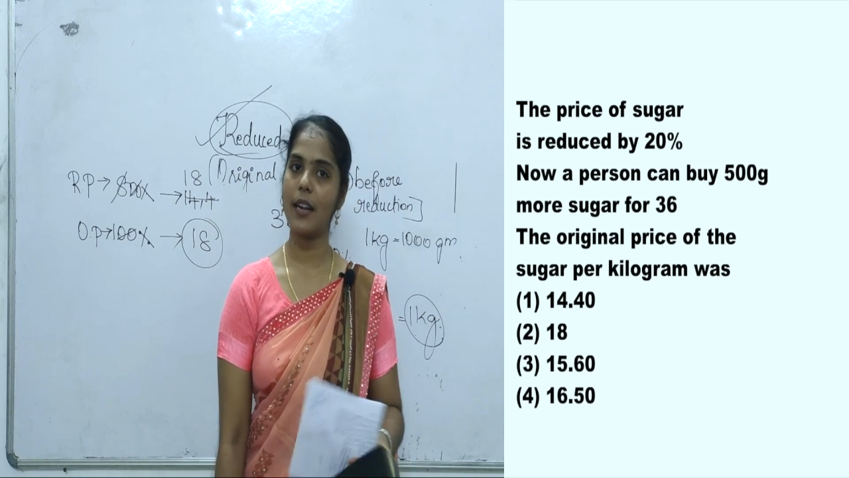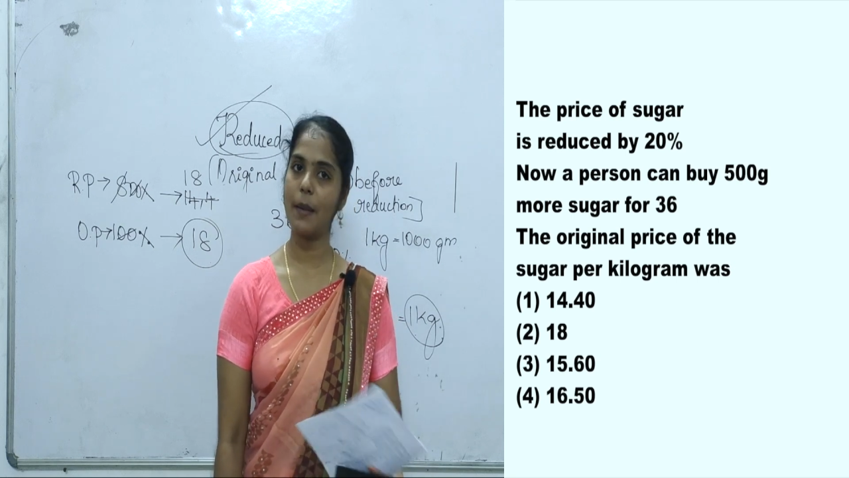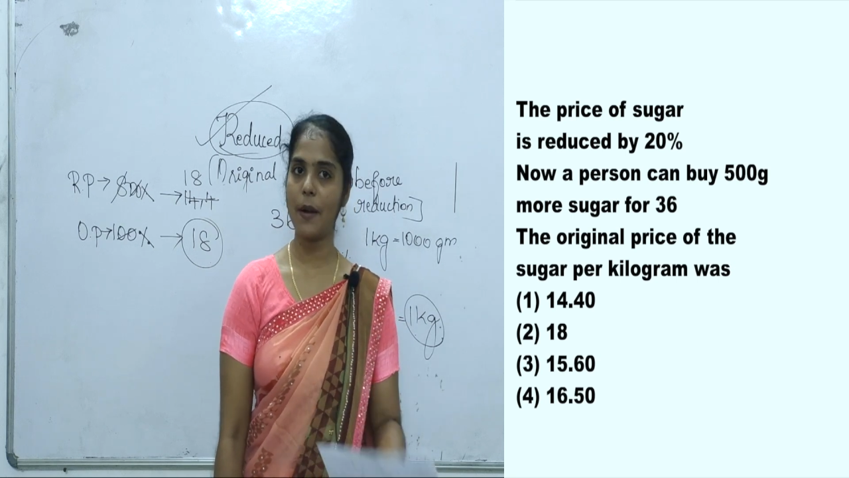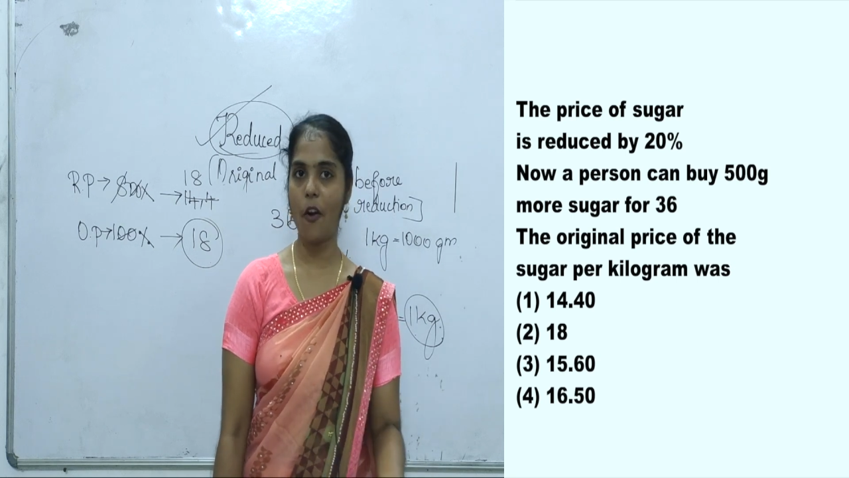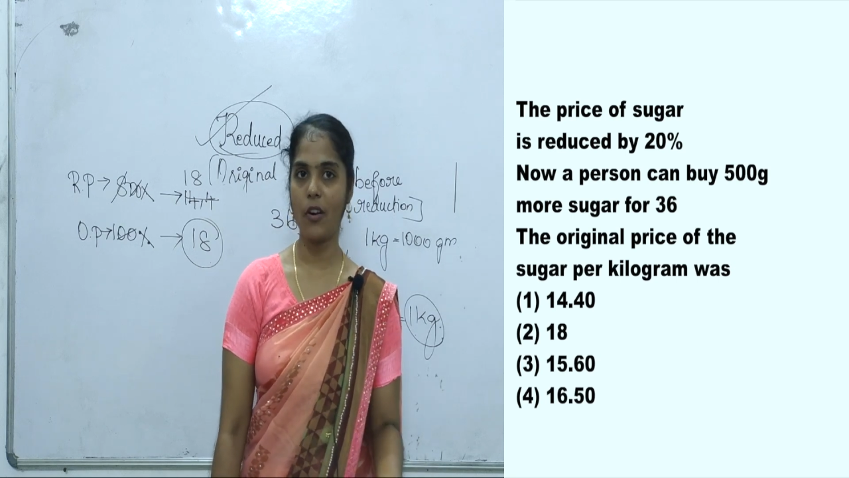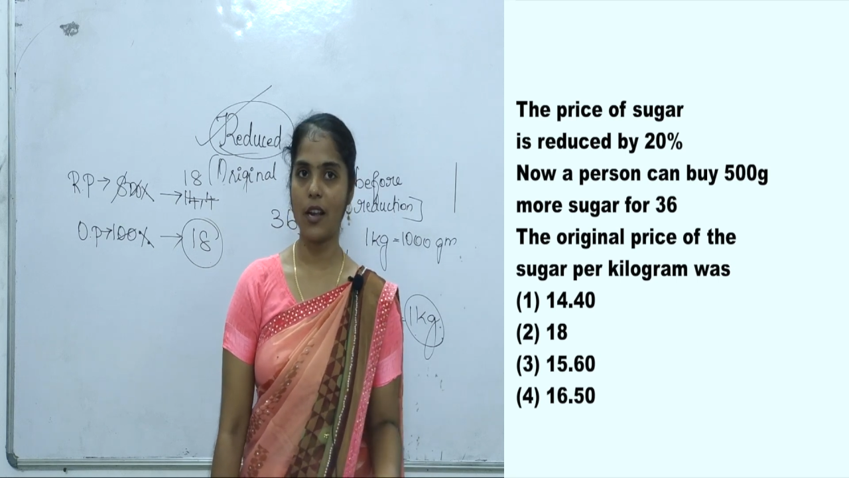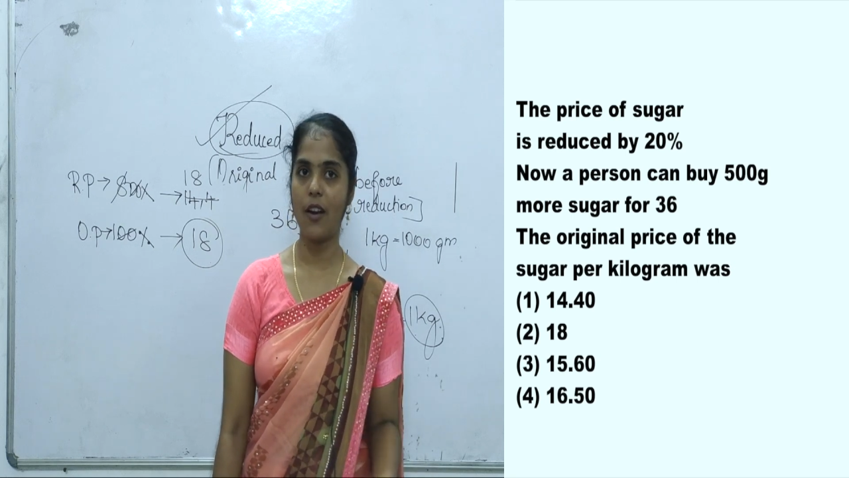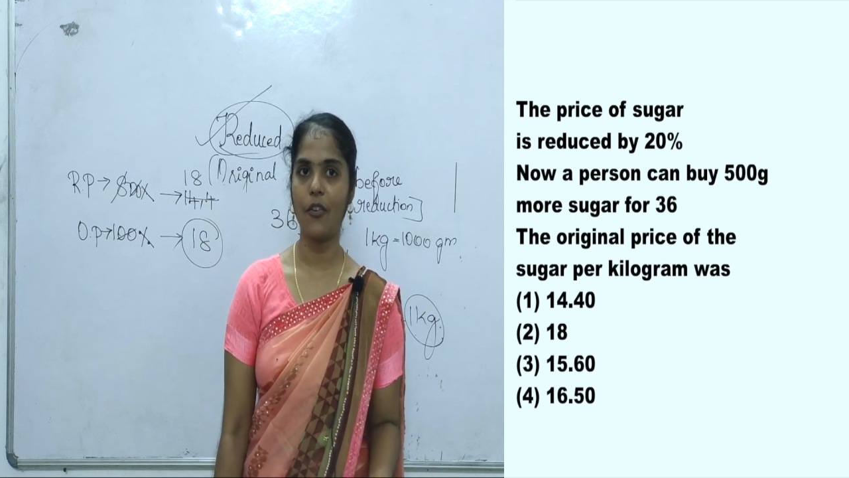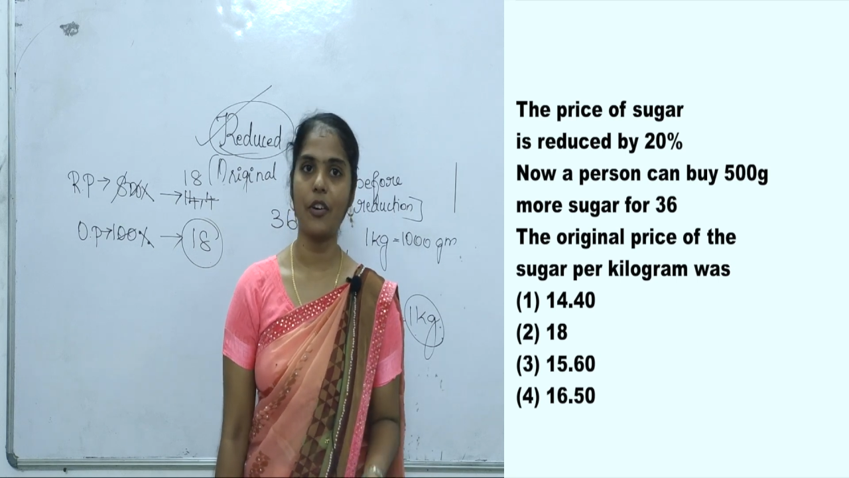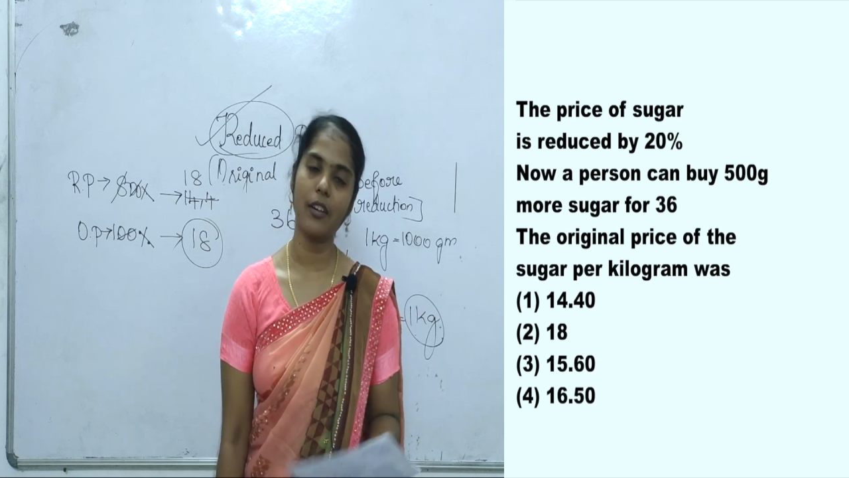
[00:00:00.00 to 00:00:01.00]
கண்டிப்பாக நான்
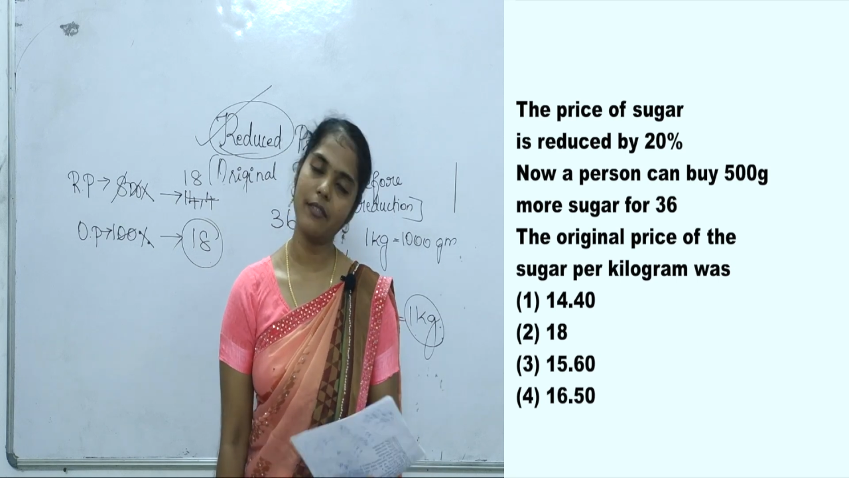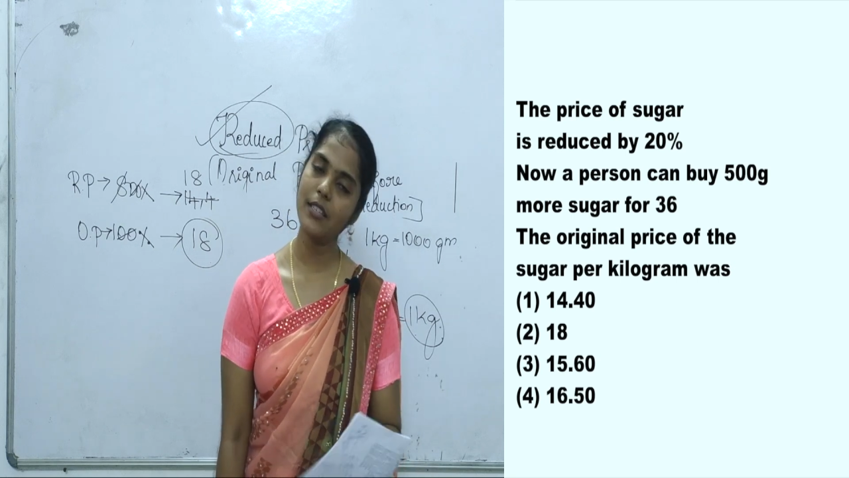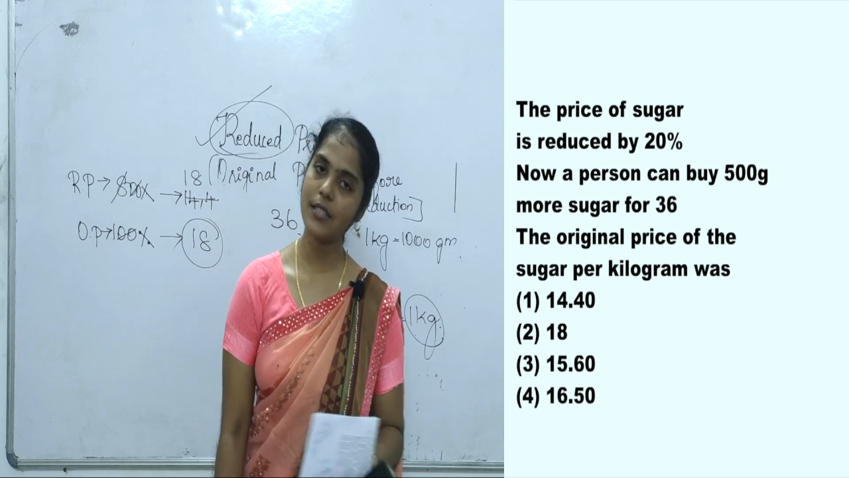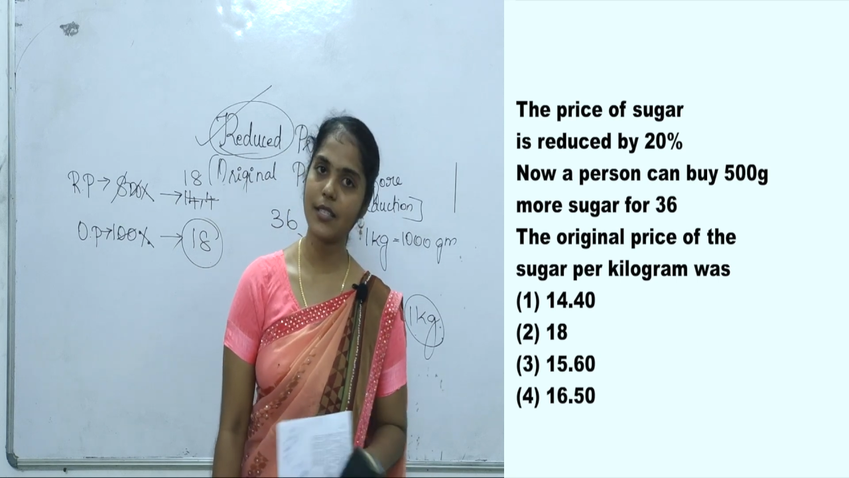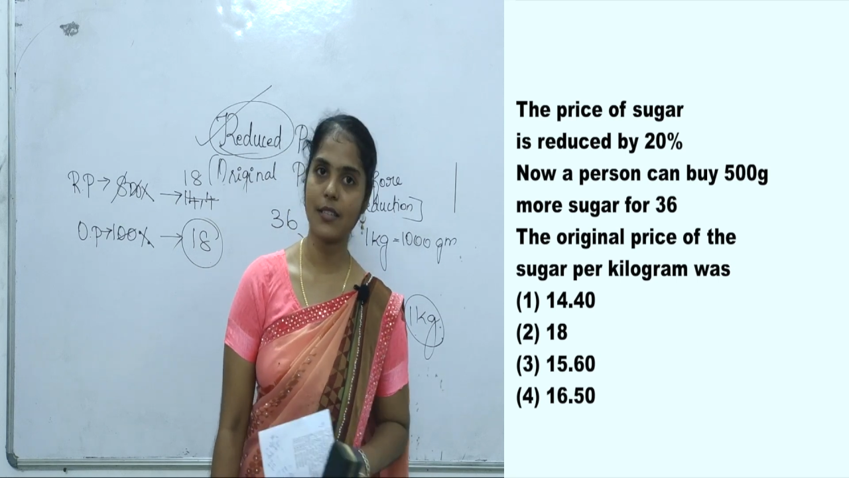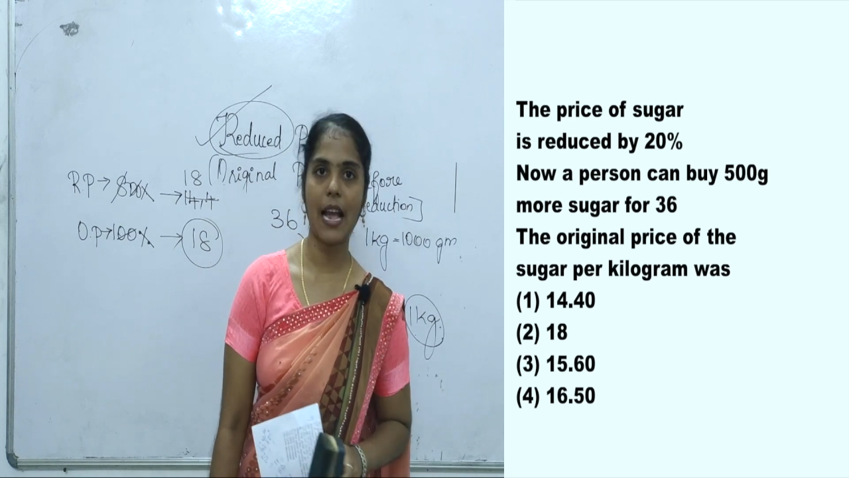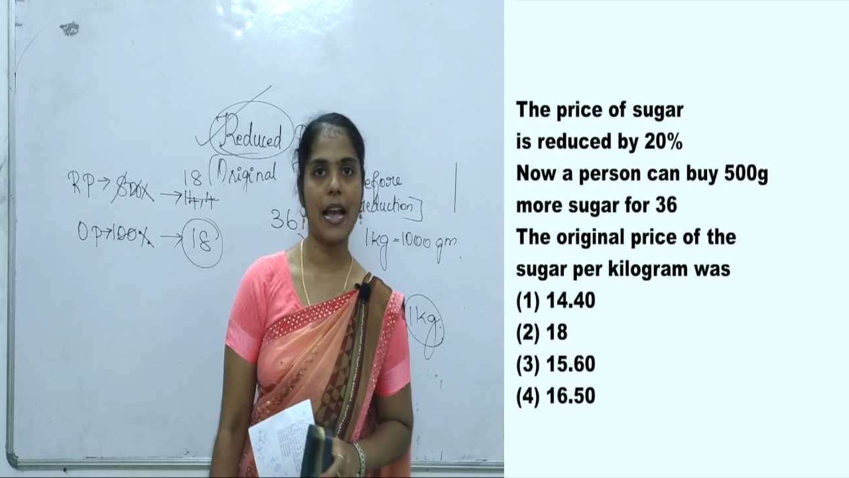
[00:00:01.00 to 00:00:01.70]
உங்களுக்காக கொண்டுட்டு வரேன் ஜஸ்ட்